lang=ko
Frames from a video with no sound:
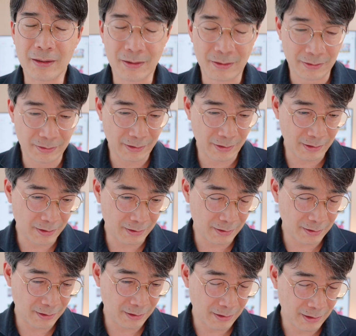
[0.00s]
그
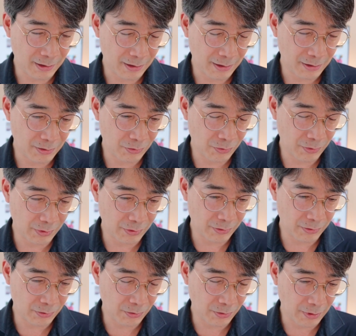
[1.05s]
생각을 할 수 있는
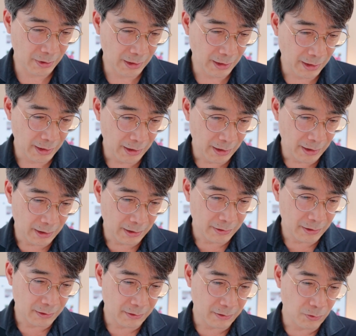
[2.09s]
거죠.
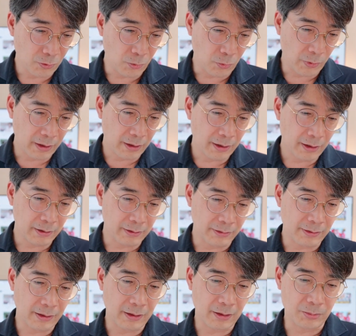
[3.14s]
자, 그리고 왜 그
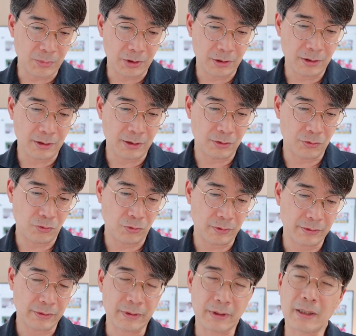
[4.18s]
사람이
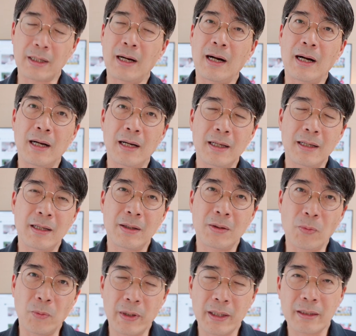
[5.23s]
죽었을까?
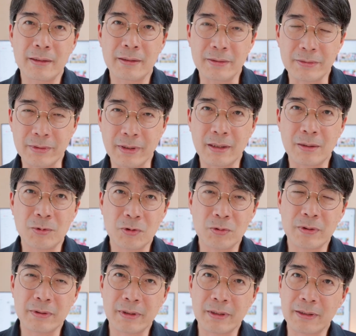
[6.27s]
왜 그 사람이
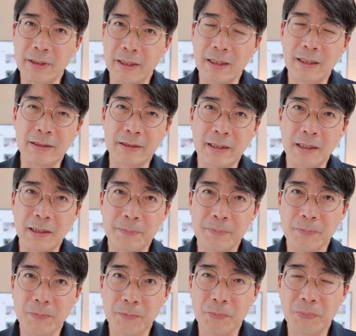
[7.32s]
죽었을까? 내가 아니라.
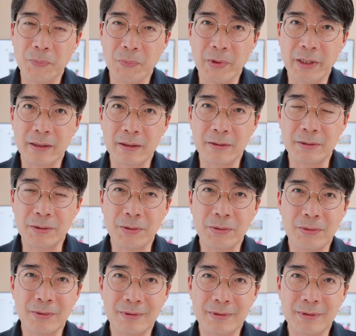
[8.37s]
네,
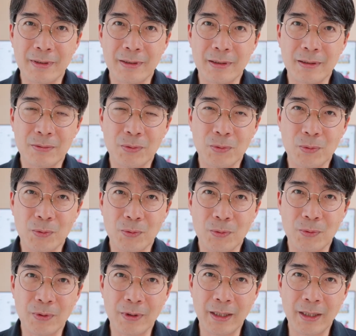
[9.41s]
그런 생각도